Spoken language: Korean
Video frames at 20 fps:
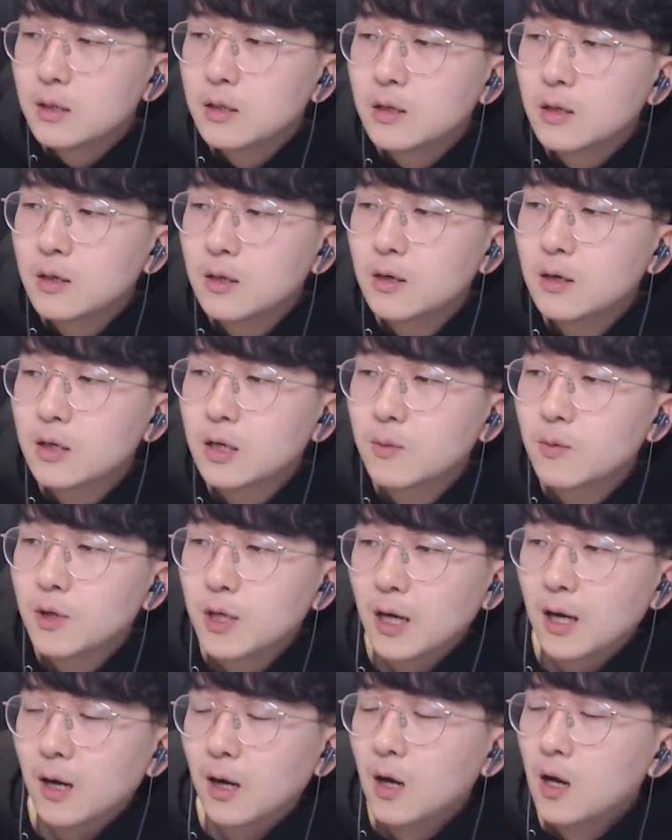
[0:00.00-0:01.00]
저기
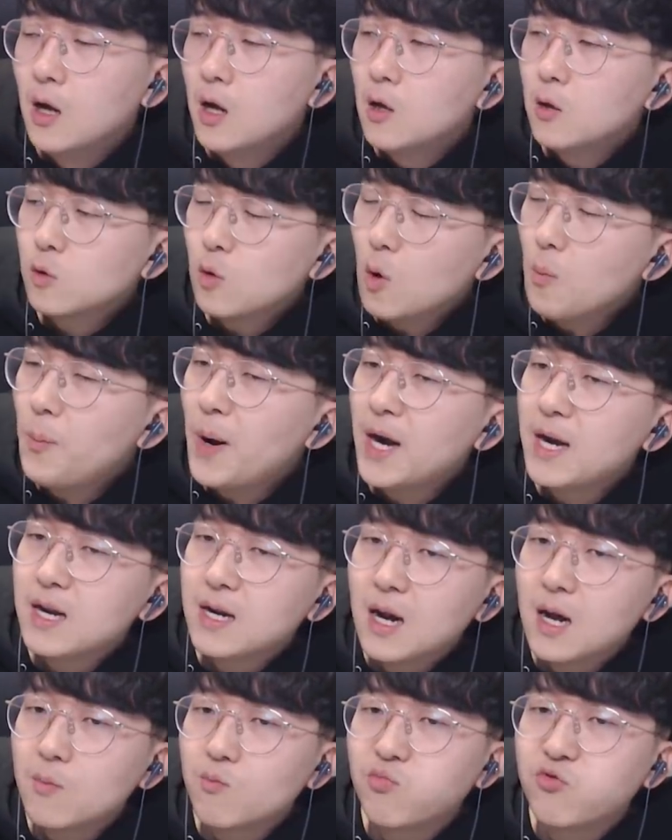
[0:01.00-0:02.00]
뭐냐
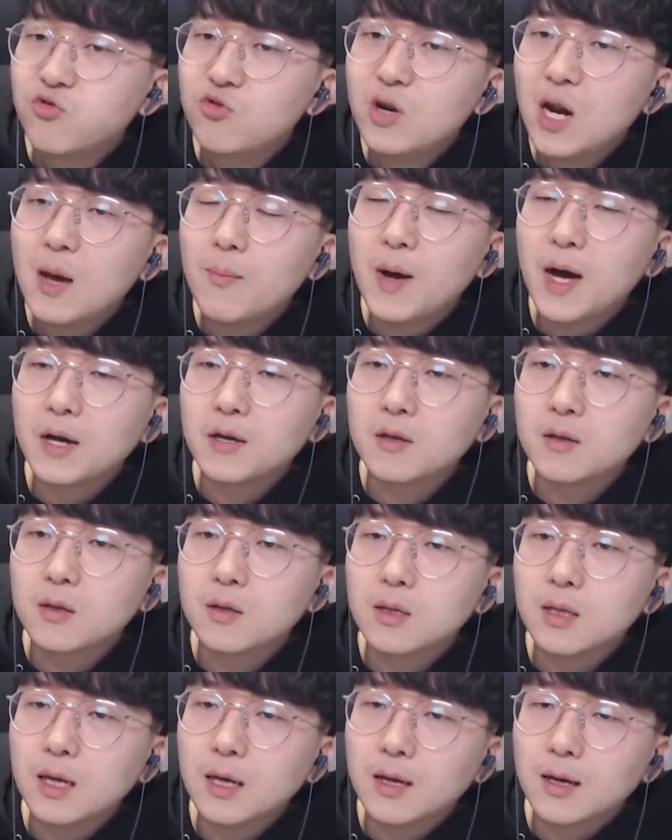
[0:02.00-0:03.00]
똥파리랑
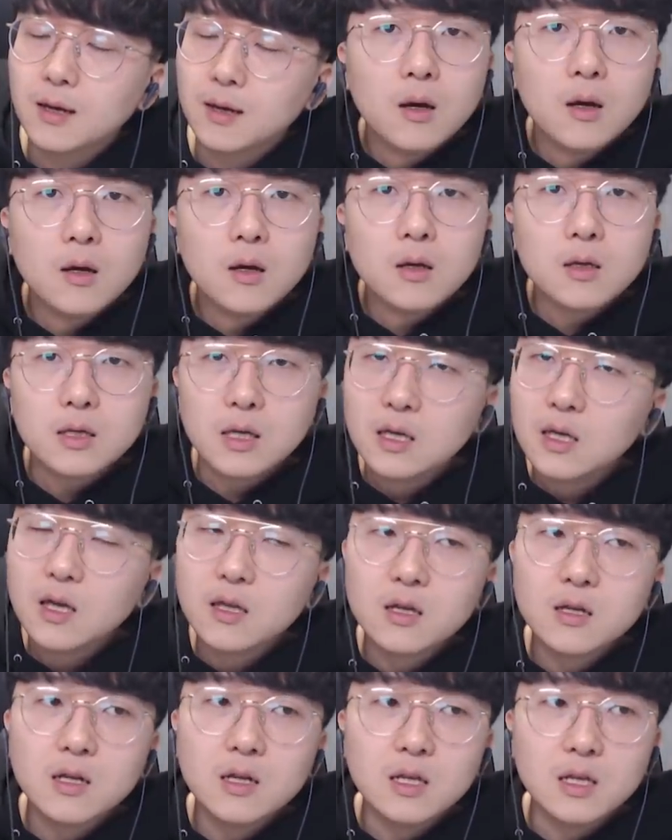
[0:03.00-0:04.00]
불나방이었는데
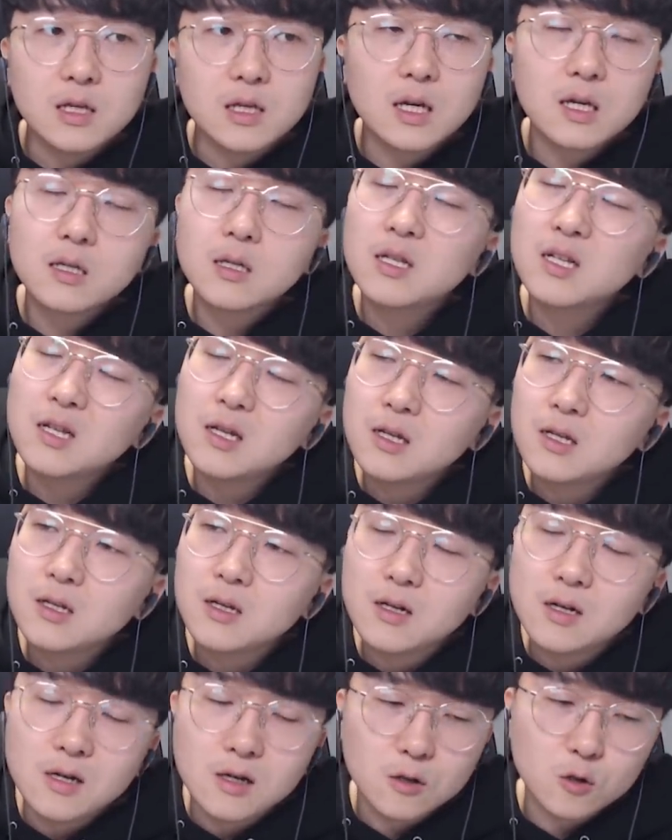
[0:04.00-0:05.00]
얘네들은 이제
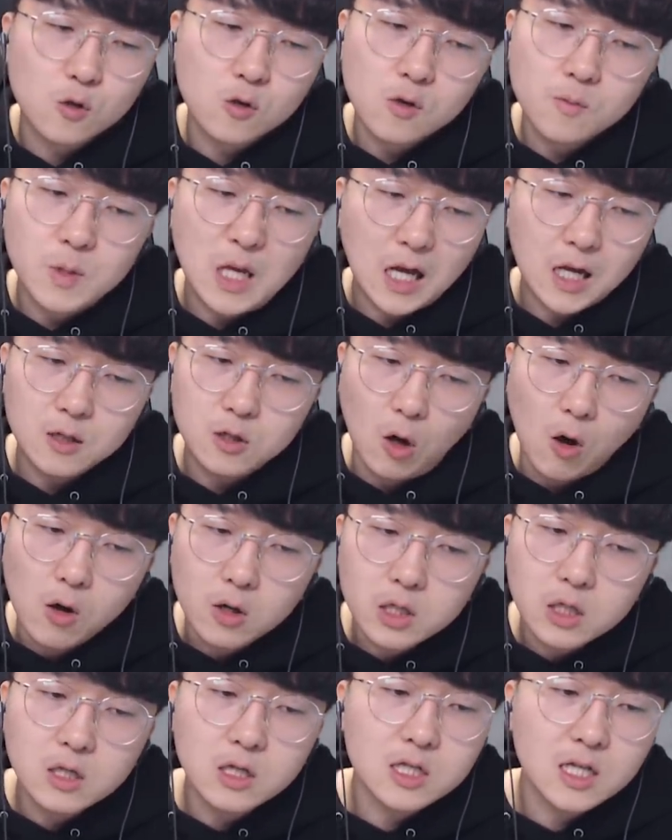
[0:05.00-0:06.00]
슬슬 조금 약간
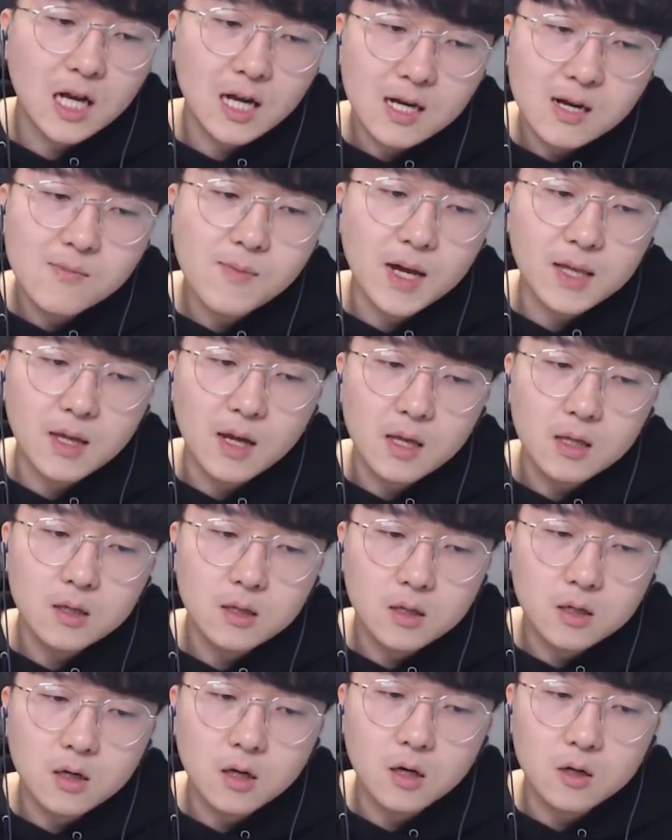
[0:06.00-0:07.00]
정신을 차릴 만한
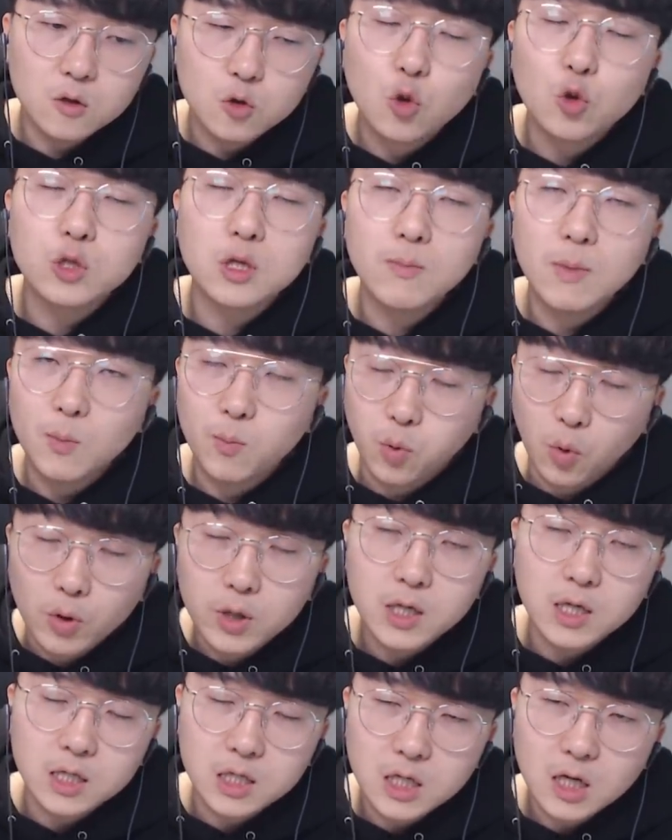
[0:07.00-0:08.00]
그런 조짐이
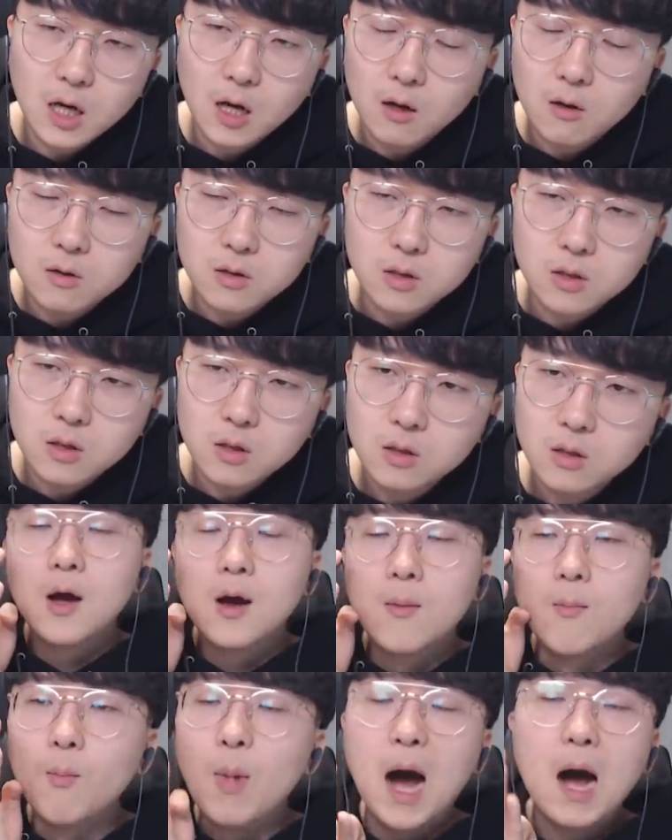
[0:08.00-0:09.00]
보이기 시작하거든요.
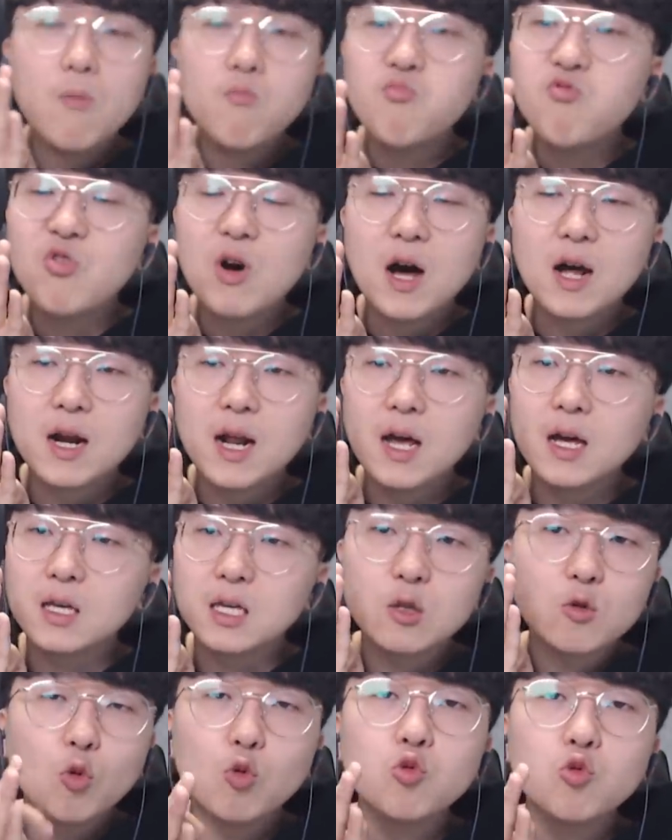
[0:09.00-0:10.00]
망부아랑 이
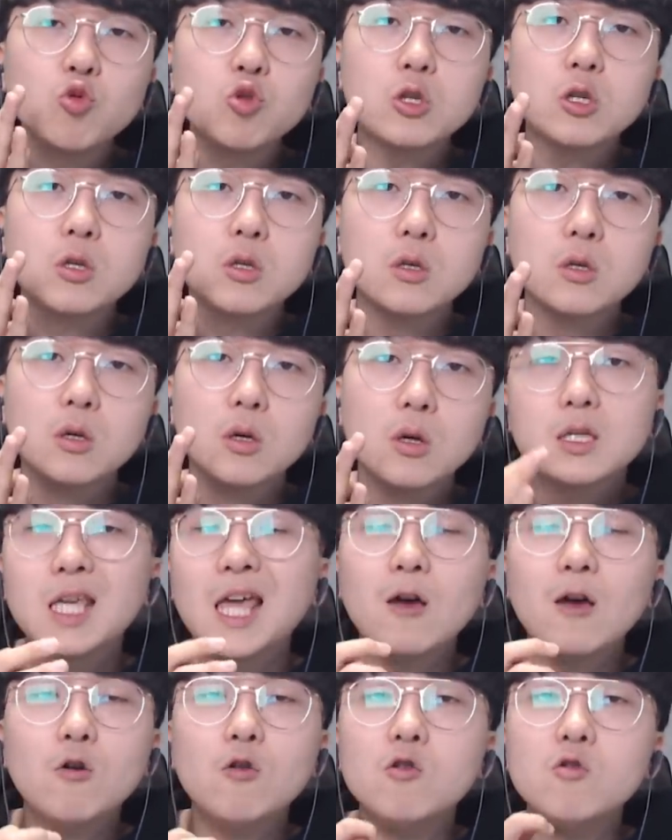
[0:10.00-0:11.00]
또두스
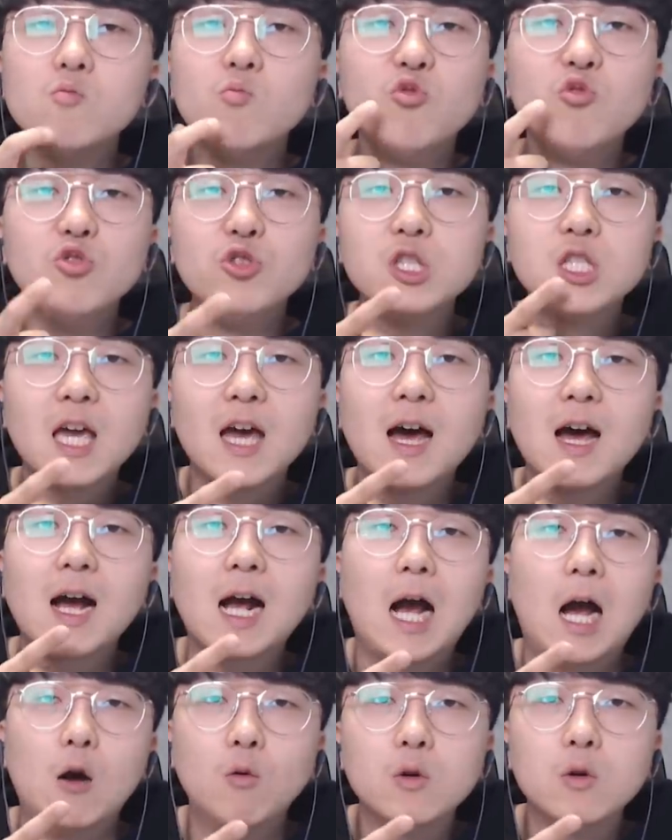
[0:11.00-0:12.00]
새로운 문제아
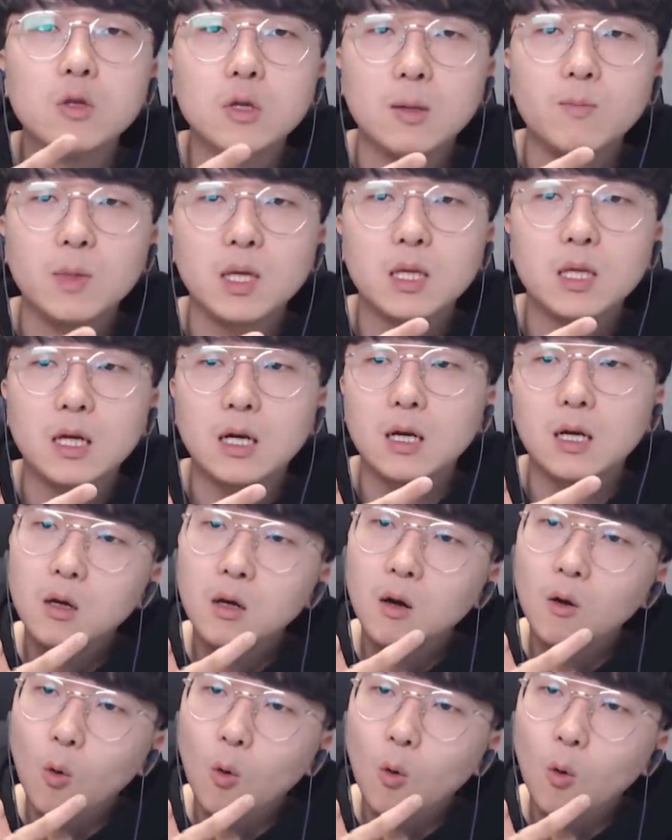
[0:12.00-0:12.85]
강호들입니다.